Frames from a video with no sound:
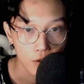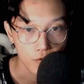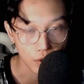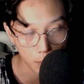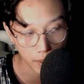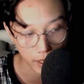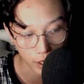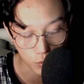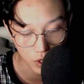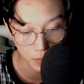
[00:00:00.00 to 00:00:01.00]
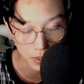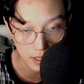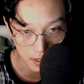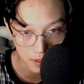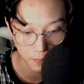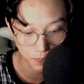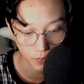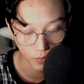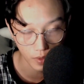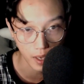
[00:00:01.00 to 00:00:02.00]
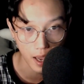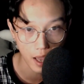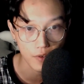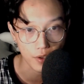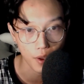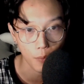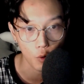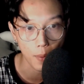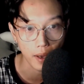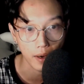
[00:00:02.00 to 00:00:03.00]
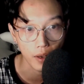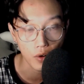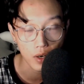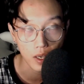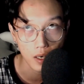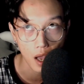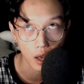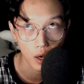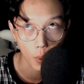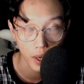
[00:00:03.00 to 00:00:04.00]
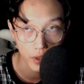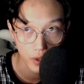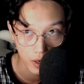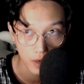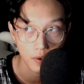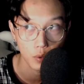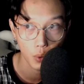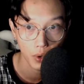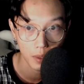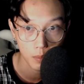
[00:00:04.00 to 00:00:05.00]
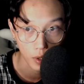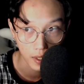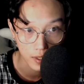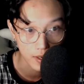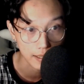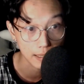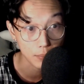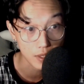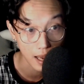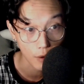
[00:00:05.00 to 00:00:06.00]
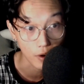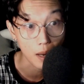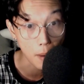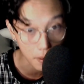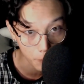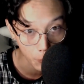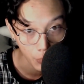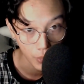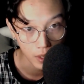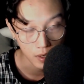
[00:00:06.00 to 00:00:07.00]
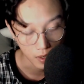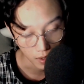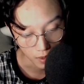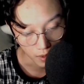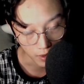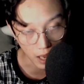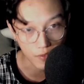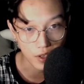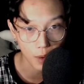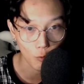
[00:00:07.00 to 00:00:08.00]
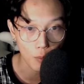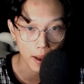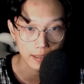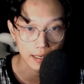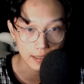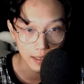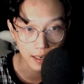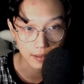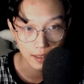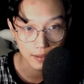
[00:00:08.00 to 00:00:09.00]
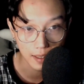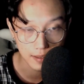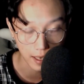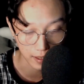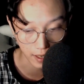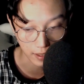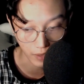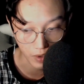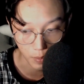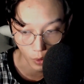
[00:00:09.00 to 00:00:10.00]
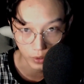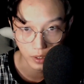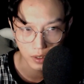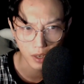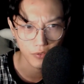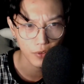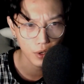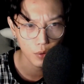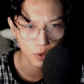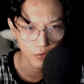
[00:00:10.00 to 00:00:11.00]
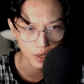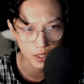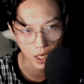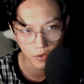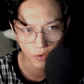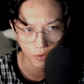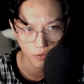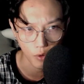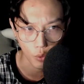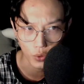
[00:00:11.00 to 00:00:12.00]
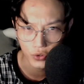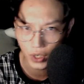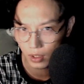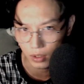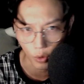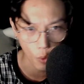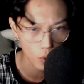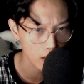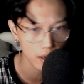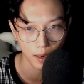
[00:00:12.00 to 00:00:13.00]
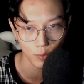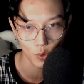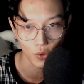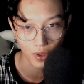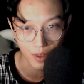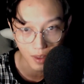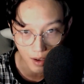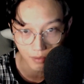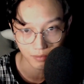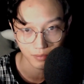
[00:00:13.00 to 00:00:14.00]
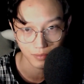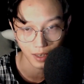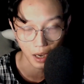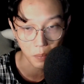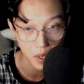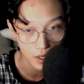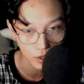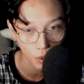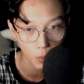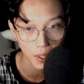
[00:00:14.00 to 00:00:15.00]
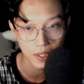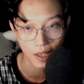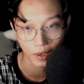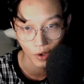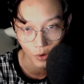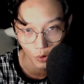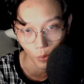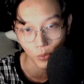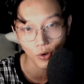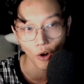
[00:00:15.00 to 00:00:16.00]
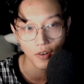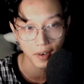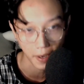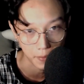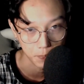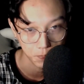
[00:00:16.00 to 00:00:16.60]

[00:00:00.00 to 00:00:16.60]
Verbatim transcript: Vào năm 2019 thì hai vợ chồng của bạn này có đi Đài Loan chơi và thuê một khách sạn 5 sao ở Đài Bắc. Hai vợ chồng của bạn thì rất là thích khách sạn này tại vì mọi thứ là view, là vị trí, phục vụ, chất lượng ok lắm luôn. Nhưng ở bên trong khách sạn đó cũng có vấn đề.